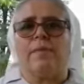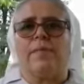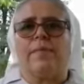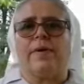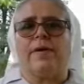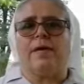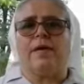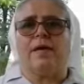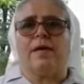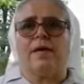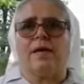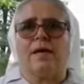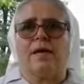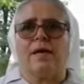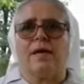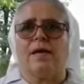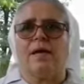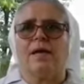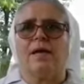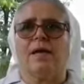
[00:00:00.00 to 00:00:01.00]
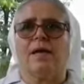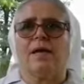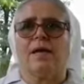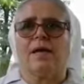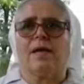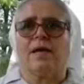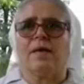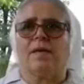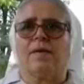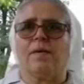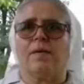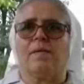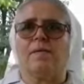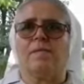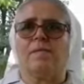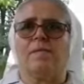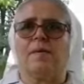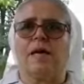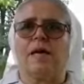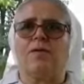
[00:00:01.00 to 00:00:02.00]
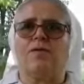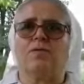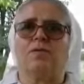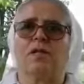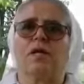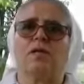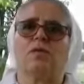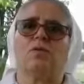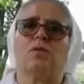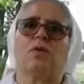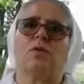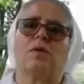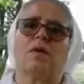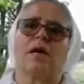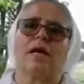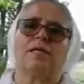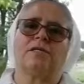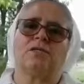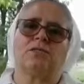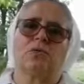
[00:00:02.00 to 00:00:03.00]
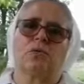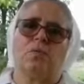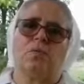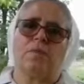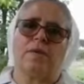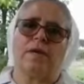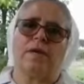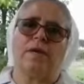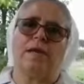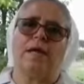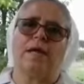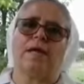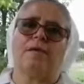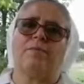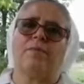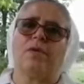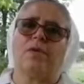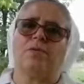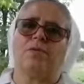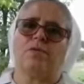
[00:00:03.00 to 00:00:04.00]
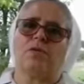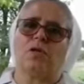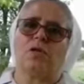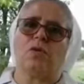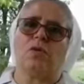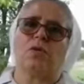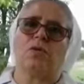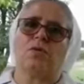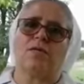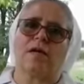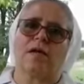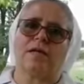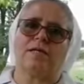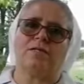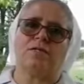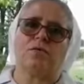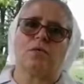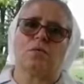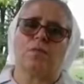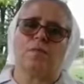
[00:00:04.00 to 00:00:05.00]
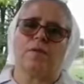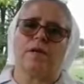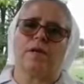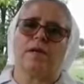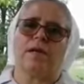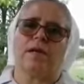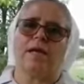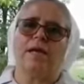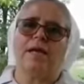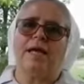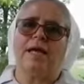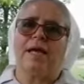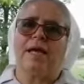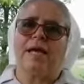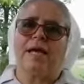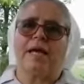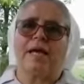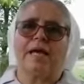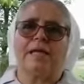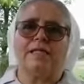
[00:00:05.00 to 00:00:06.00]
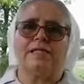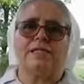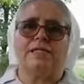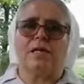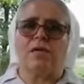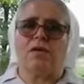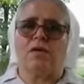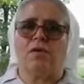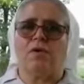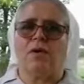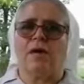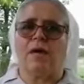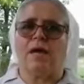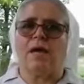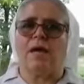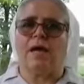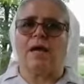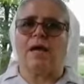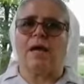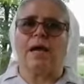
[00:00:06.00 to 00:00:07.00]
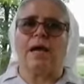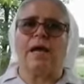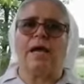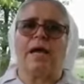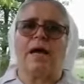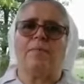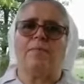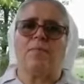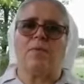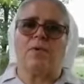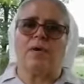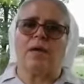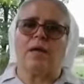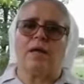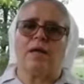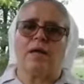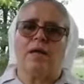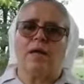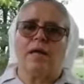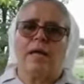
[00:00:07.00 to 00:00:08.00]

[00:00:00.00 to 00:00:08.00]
perché mi ha aiutato a scoprire e mi continua a aiutare a scoprire che il Signore è amore,